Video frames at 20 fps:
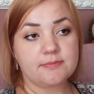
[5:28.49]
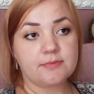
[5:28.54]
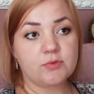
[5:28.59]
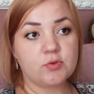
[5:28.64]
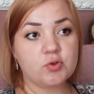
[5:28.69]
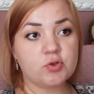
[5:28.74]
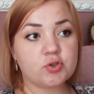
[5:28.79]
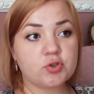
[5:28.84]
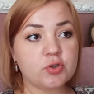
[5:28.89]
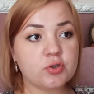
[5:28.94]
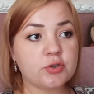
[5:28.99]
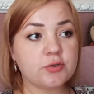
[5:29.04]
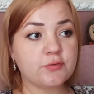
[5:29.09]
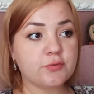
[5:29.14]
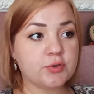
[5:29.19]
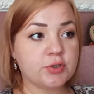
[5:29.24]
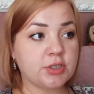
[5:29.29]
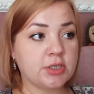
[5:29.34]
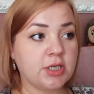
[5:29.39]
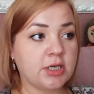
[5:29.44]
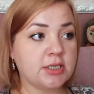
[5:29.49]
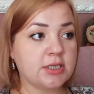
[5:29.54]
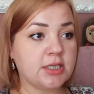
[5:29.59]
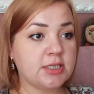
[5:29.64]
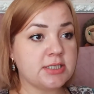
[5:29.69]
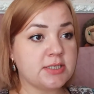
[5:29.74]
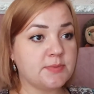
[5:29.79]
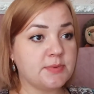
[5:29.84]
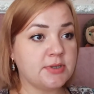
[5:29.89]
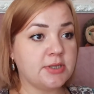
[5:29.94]
Ну, что-то вот иногда
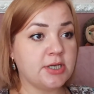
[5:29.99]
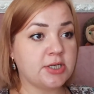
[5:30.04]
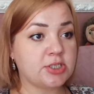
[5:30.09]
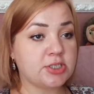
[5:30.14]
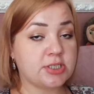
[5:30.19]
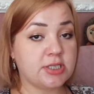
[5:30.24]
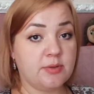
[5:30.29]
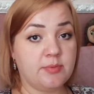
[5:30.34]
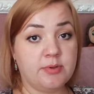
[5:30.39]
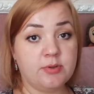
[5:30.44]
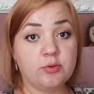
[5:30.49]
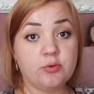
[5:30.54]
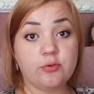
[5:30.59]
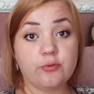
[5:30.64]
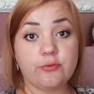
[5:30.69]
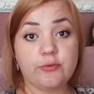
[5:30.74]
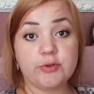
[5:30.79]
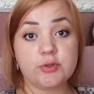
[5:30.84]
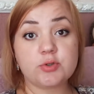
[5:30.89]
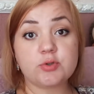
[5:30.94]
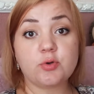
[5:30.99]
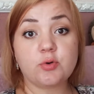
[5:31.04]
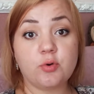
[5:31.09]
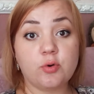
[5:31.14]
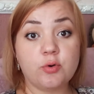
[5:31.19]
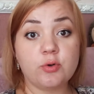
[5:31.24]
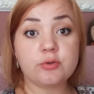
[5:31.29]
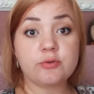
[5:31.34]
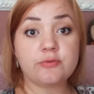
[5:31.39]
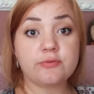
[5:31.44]
себе дашь слабинку, вес
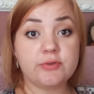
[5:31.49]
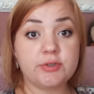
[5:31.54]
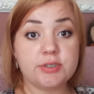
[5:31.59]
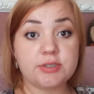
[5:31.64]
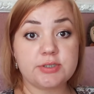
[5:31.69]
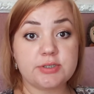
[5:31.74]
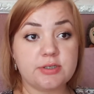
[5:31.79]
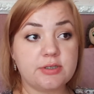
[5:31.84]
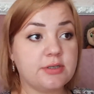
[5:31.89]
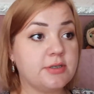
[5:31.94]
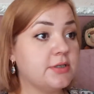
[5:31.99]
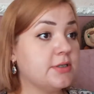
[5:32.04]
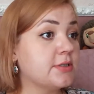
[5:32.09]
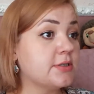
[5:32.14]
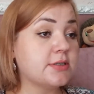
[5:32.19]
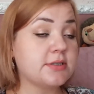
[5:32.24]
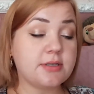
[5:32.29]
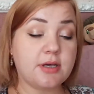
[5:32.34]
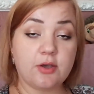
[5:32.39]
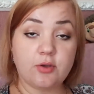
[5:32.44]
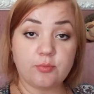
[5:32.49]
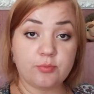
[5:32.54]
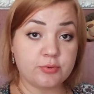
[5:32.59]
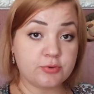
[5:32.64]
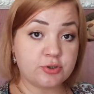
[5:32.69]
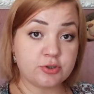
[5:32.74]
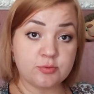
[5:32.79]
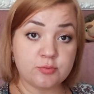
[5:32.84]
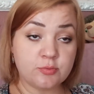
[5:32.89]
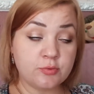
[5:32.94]
уходит вниз. Не знаю
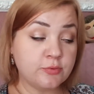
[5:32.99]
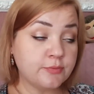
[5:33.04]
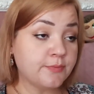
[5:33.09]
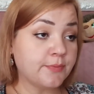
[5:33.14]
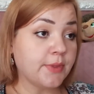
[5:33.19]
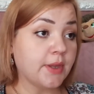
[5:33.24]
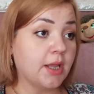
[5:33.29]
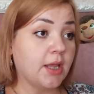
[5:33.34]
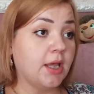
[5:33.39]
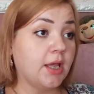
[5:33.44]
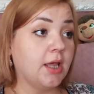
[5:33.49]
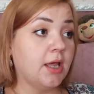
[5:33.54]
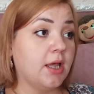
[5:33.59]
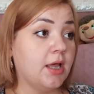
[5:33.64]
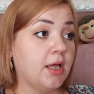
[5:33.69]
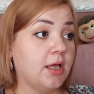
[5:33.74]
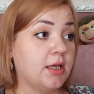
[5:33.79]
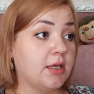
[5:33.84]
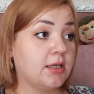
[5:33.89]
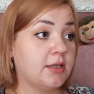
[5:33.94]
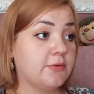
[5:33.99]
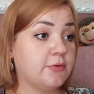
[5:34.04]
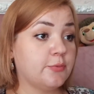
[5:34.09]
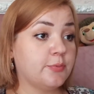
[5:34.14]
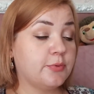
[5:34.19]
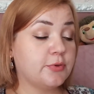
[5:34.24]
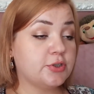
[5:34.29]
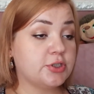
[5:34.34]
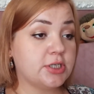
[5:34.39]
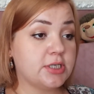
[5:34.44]
почему. И вот,
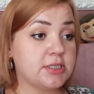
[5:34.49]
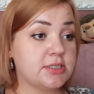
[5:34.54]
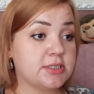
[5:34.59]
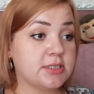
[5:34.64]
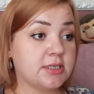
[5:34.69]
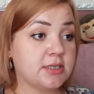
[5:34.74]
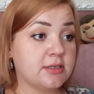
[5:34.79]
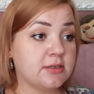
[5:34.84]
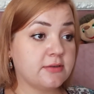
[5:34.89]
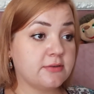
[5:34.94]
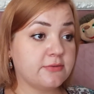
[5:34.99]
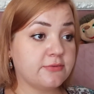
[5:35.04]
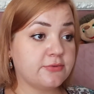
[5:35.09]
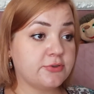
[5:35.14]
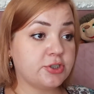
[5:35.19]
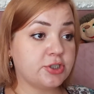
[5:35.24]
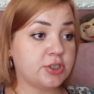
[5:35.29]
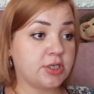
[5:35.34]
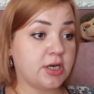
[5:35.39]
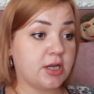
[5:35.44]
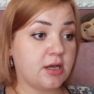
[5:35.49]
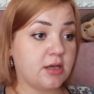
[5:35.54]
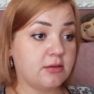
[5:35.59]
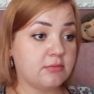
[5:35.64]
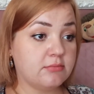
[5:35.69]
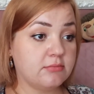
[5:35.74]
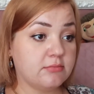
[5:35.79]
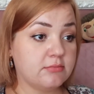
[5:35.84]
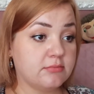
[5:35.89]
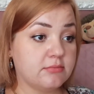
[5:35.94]
получается,
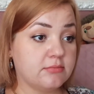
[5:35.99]
вчера